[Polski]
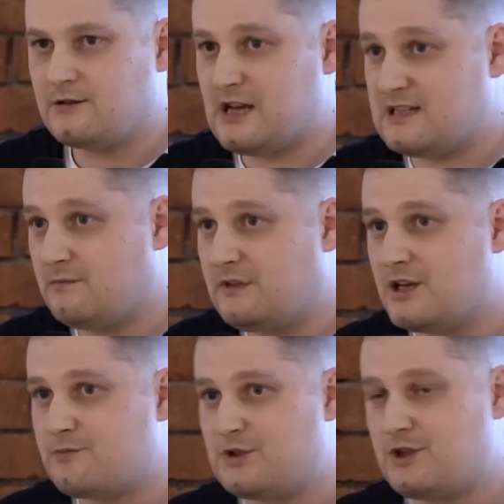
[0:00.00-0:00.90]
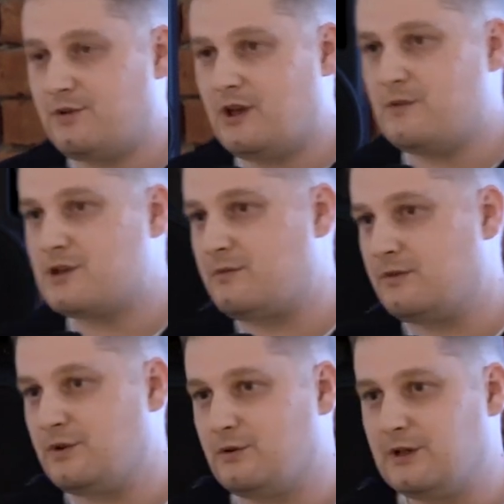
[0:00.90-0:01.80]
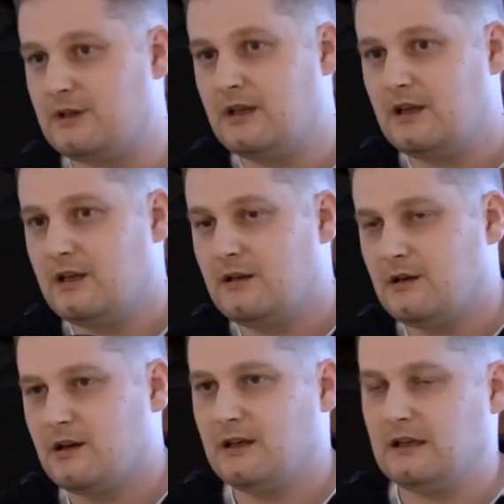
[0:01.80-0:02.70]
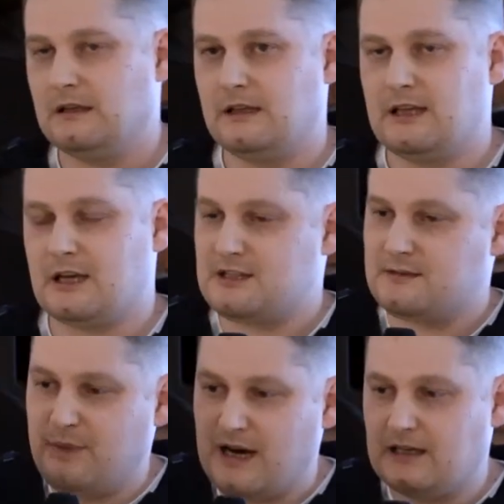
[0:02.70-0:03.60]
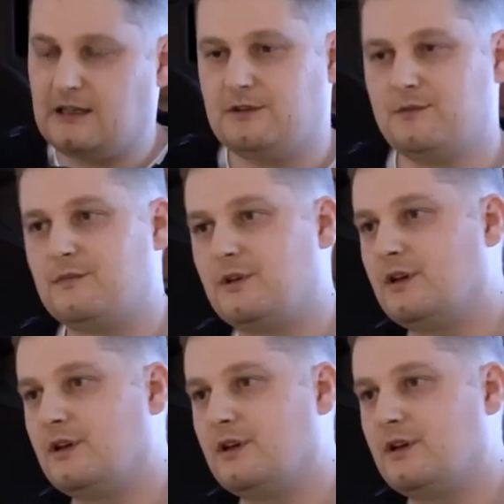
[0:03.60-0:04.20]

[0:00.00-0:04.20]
Czasem też potrzebujemy, żeby były Y, jakieś spajki w tym,